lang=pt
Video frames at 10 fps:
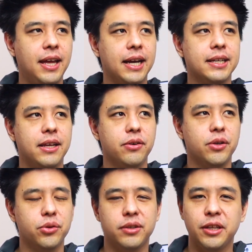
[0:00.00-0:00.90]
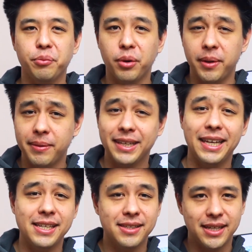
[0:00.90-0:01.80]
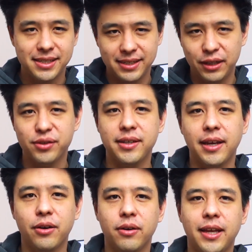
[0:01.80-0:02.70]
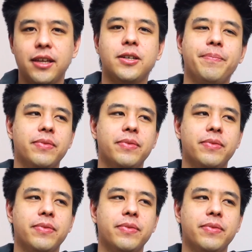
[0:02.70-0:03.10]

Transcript: É claro que eu estou tendo um problema que ele está sendo sim recorrente